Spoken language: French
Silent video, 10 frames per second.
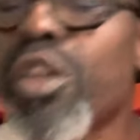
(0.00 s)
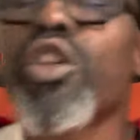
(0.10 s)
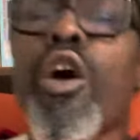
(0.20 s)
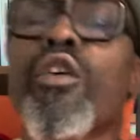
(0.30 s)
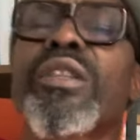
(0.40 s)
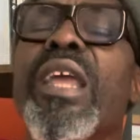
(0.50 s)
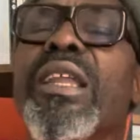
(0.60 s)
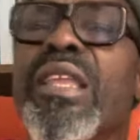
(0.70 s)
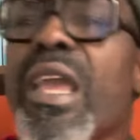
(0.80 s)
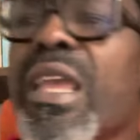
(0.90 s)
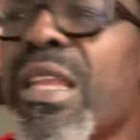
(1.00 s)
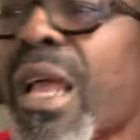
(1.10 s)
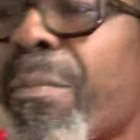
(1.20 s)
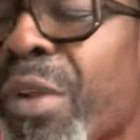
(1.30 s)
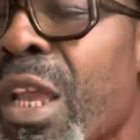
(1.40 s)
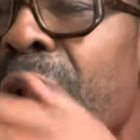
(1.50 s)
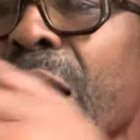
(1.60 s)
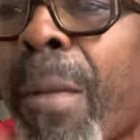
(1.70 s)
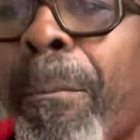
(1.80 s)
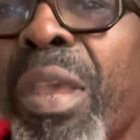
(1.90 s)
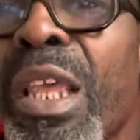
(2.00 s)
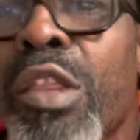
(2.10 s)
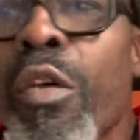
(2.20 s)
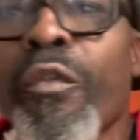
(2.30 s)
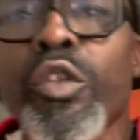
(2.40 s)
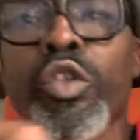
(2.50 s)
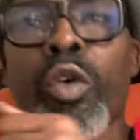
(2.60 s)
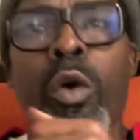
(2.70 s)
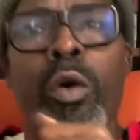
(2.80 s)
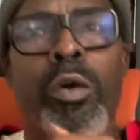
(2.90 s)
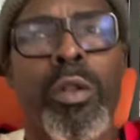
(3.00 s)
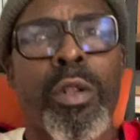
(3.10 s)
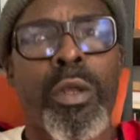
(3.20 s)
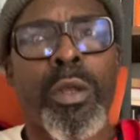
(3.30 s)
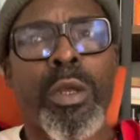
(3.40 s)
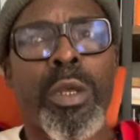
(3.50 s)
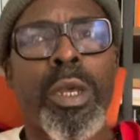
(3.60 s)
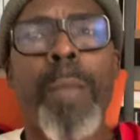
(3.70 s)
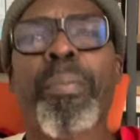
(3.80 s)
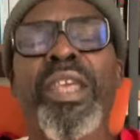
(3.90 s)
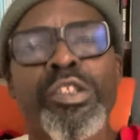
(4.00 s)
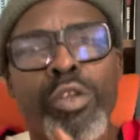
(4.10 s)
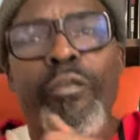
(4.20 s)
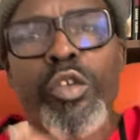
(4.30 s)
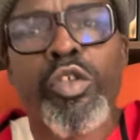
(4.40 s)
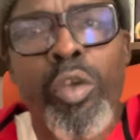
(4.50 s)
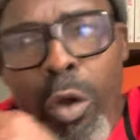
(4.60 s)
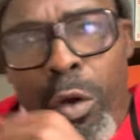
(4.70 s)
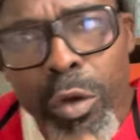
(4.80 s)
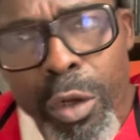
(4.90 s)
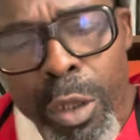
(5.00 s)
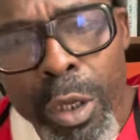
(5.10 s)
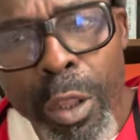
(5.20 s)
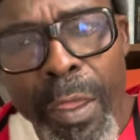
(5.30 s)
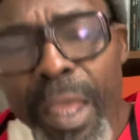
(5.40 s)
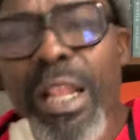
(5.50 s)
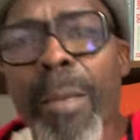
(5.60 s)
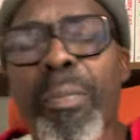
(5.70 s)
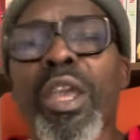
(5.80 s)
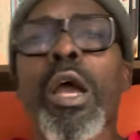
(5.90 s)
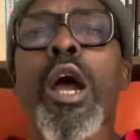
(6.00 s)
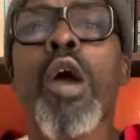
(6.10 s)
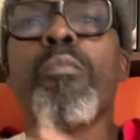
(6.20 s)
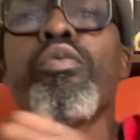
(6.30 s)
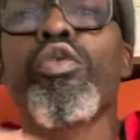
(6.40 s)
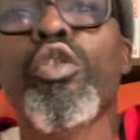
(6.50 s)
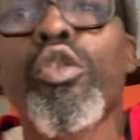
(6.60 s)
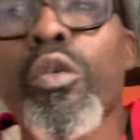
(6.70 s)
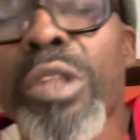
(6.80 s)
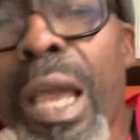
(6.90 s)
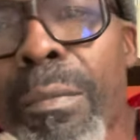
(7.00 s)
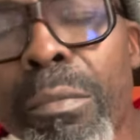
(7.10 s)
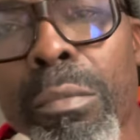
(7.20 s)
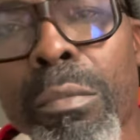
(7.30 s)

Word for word: Non, derrière, il a pris a piece of your soul. A piece of your soul. Il a pris un bout de ton âme.